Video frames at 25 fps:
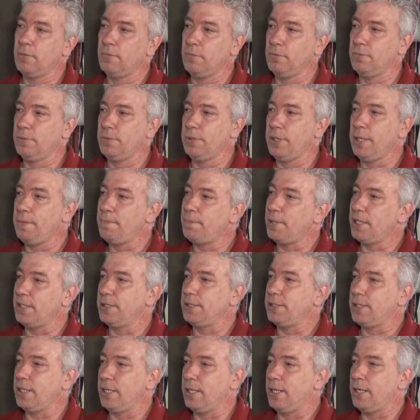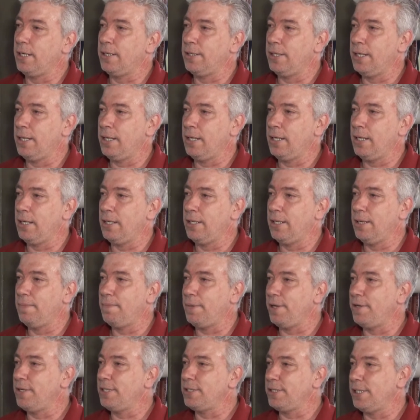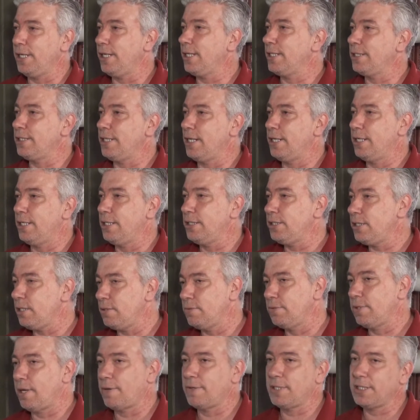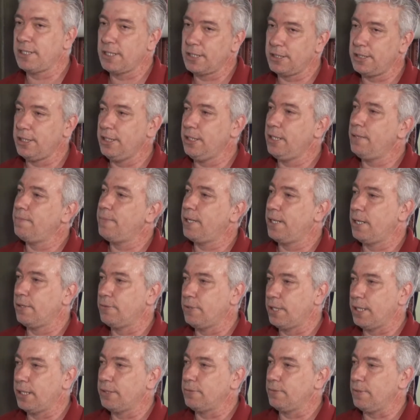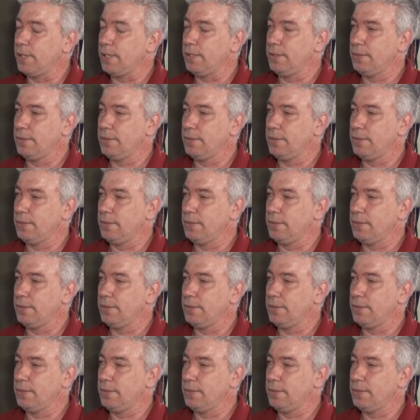un dispenser de, PVC que se le dice, una basecita para agua natural.